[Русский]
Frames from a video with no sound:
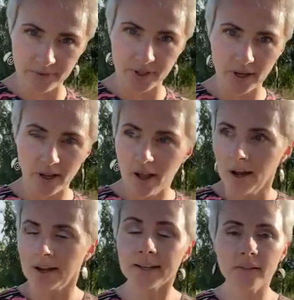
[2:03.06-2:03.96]
эфире,
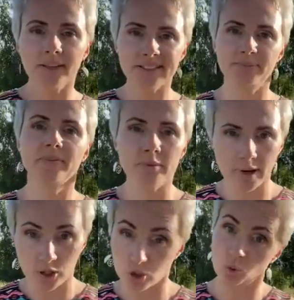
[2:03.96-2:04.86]
как давать себе
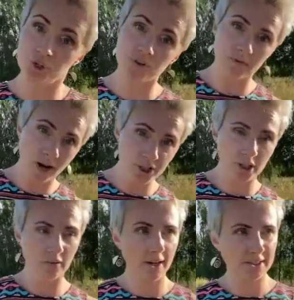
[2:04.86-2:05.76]
внимание, что очень
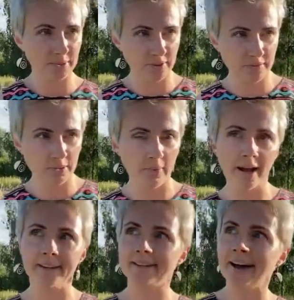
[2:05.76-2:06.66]
важно давать делает. себе
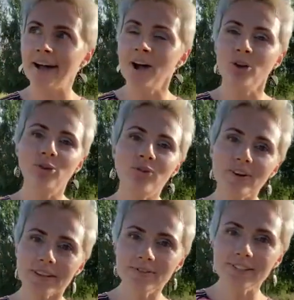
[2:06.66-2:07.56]
внимание, да. Но
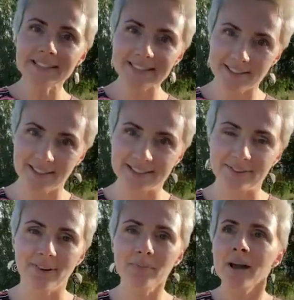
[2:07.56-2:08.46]
вы этого не
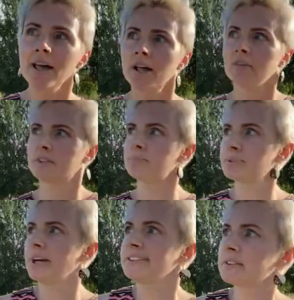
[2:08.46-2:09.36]
делаете, вам
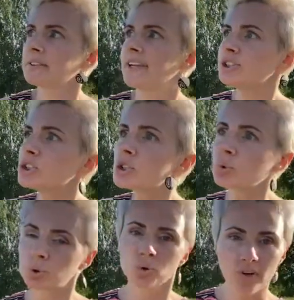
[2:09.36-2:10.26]
типа дайте, дайте
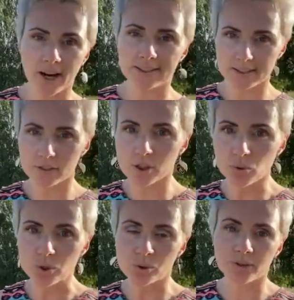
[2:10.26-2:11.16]
инструкцию. Ну вы хотите
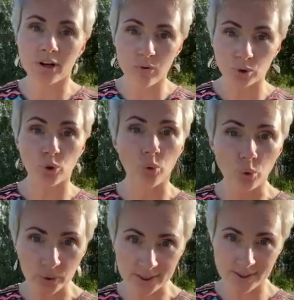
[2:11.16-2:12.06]
инструкцию. Так вот,
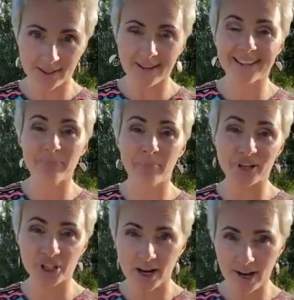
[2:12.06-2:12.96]
курс это
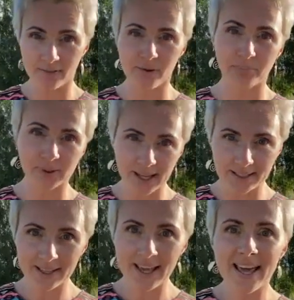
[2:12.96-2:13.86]
пошаговый
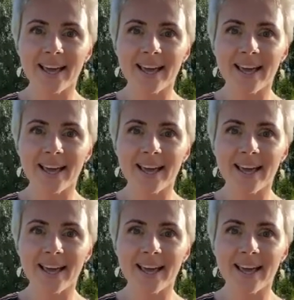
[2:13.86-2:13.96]
план,